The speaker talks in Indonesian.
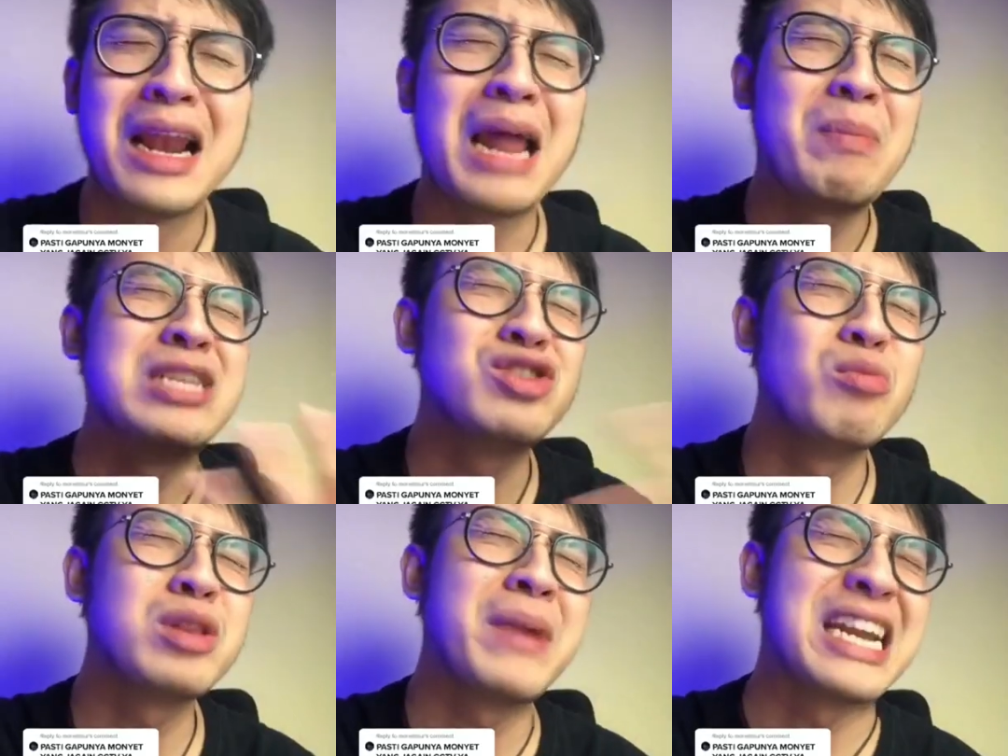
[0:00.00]
8 juta
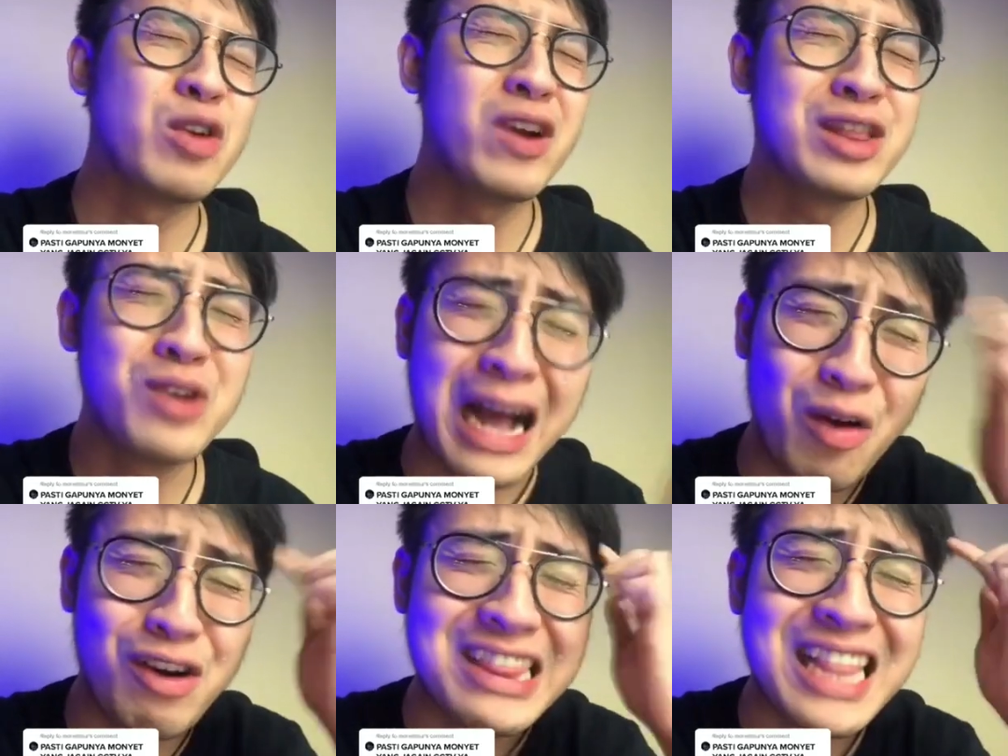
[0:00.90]
buat mainan doang itu nggak
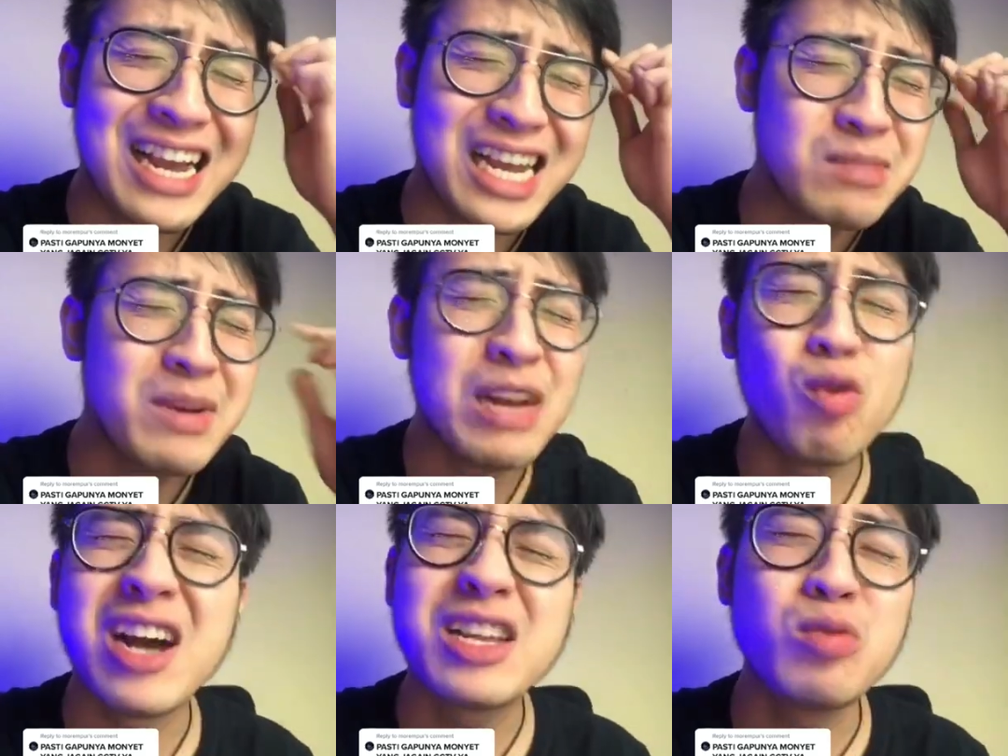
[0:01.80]
ngotak guys mending
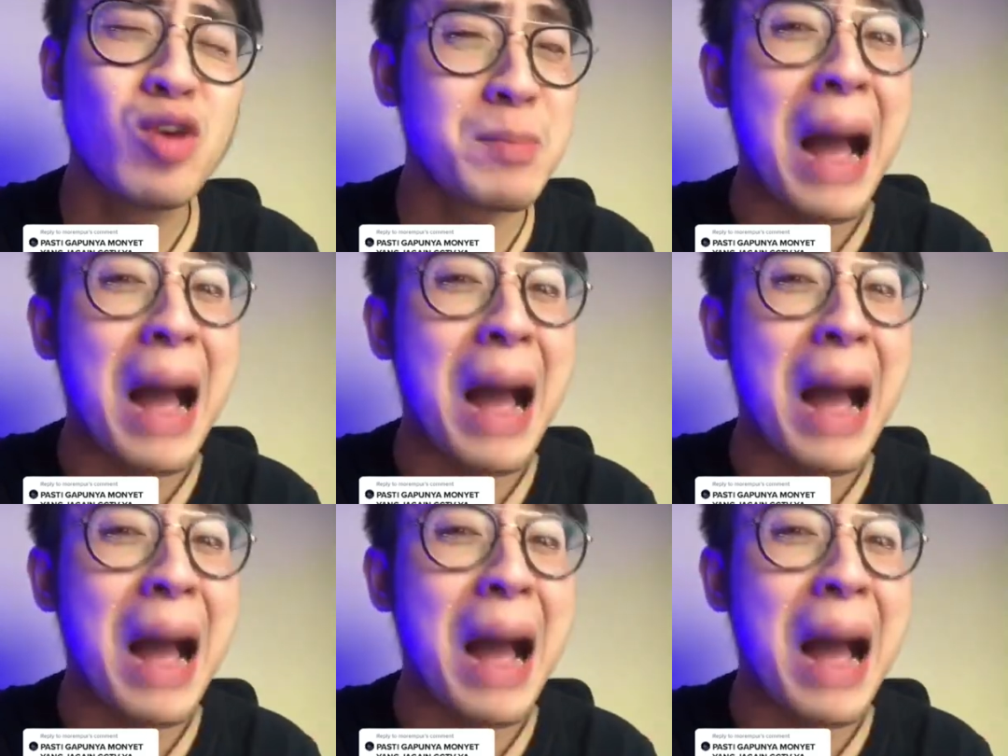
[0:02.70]
uangnya itu buat